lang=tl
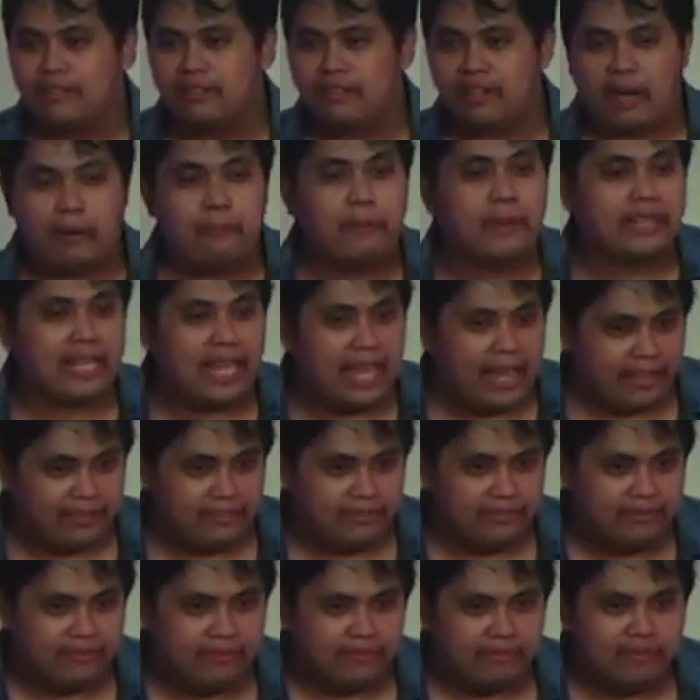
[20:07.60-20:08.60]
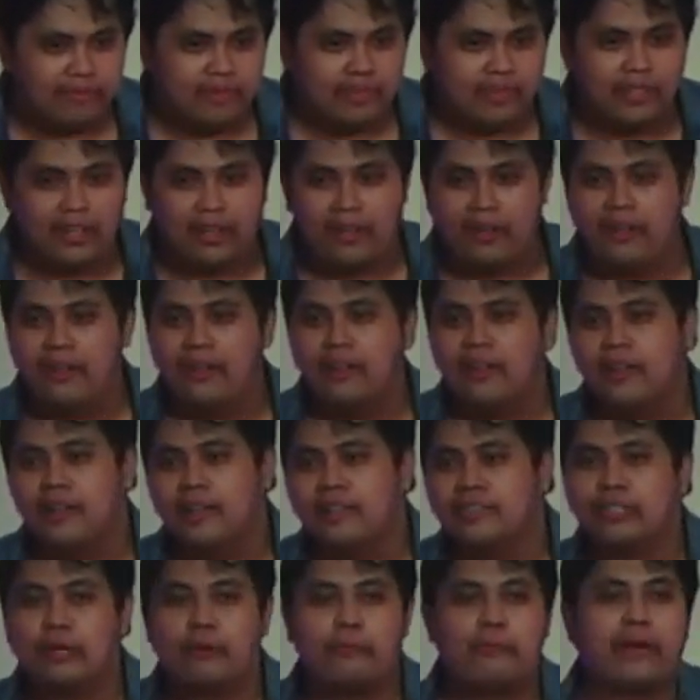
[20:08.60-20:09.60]
kapatid, no?
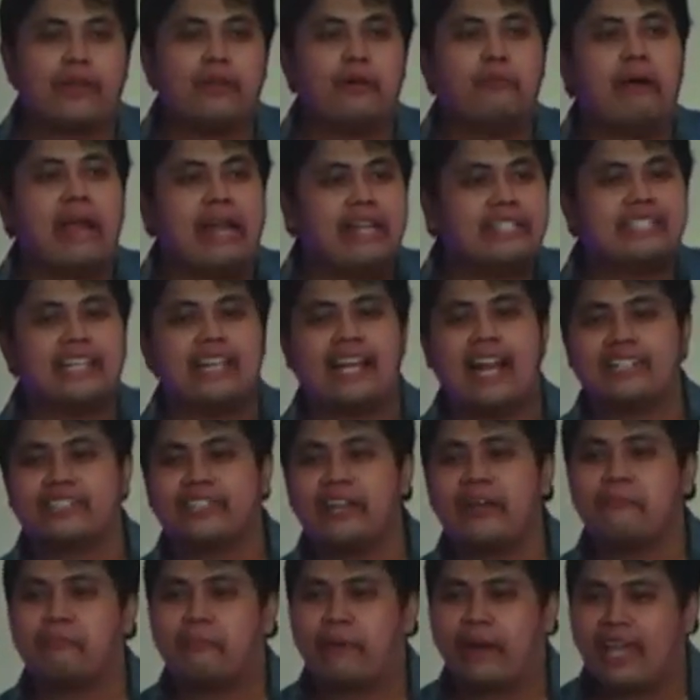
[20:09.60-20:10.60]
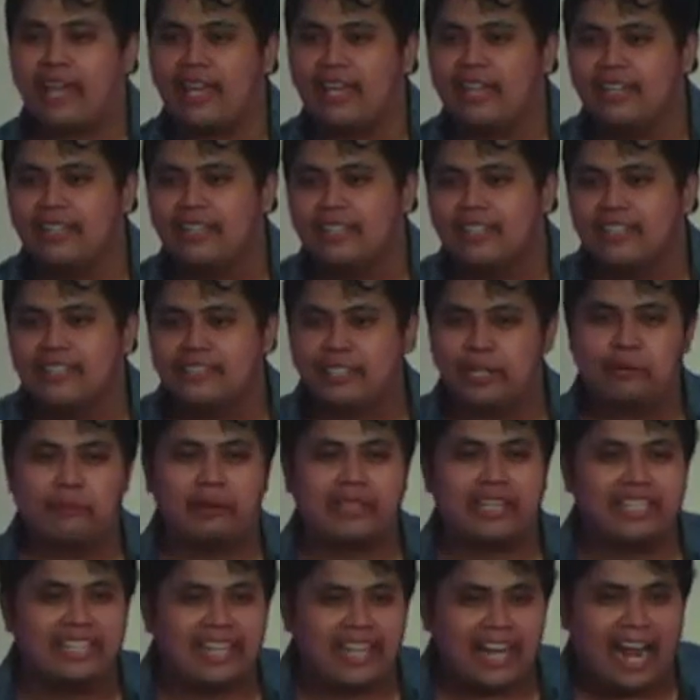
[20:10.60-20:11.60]
So pag umalis sila, syempre, sino
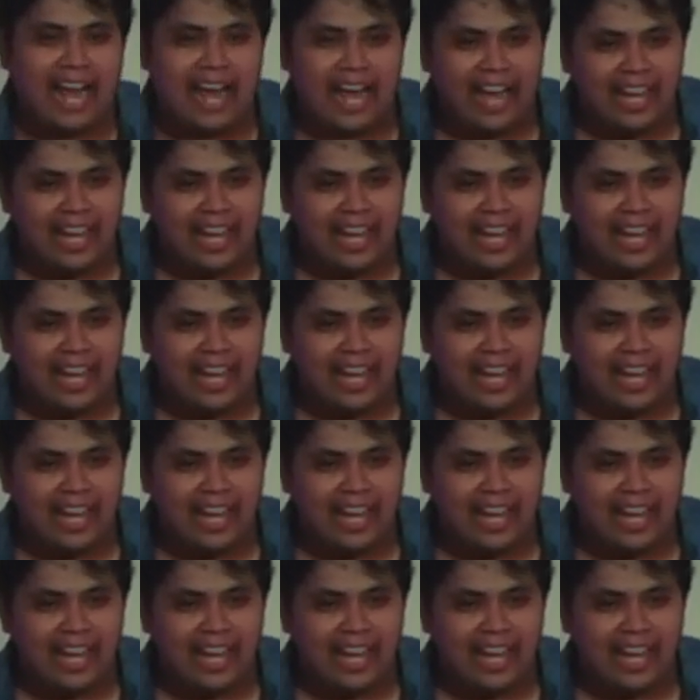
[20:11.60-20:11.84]
matitira?